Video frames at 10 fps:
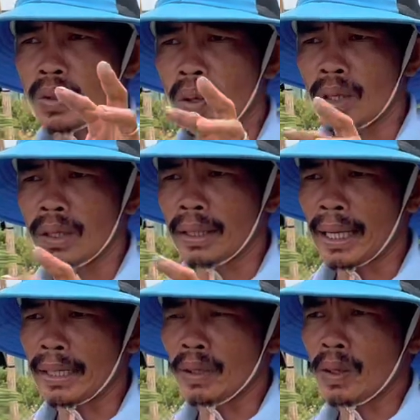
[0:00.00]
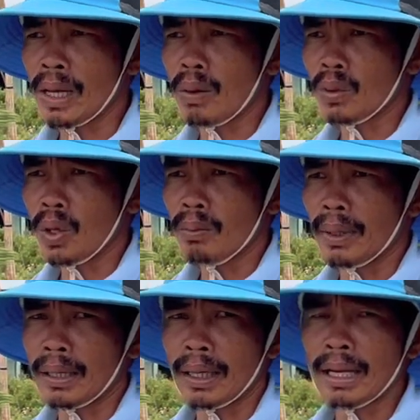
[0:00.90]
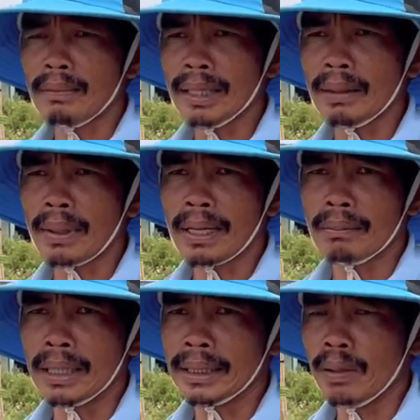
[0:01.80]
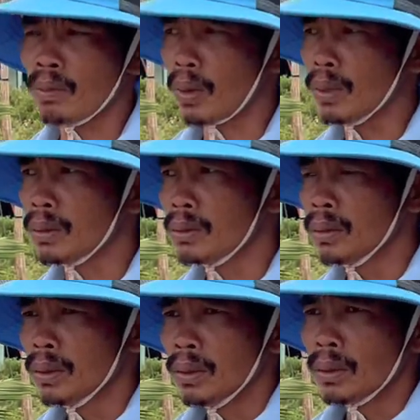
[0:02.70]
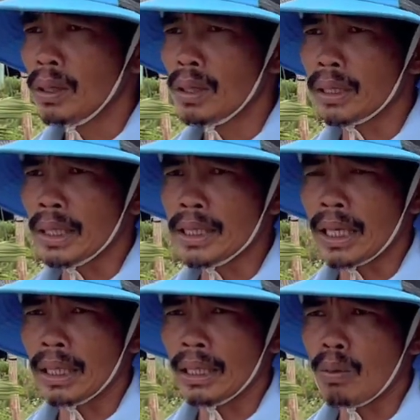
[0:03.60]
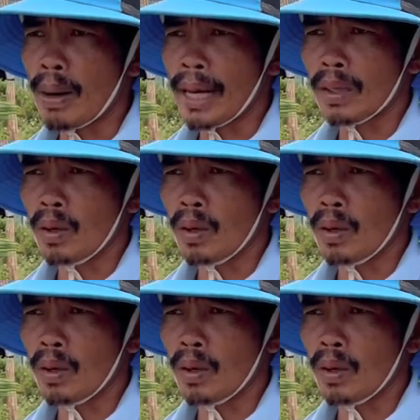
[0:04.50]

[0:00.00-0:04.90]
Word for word: con sò xài cho ao tôm mà đất bán thăm canh mình chịu không nổi đâu đó là chỉ xài ao bạc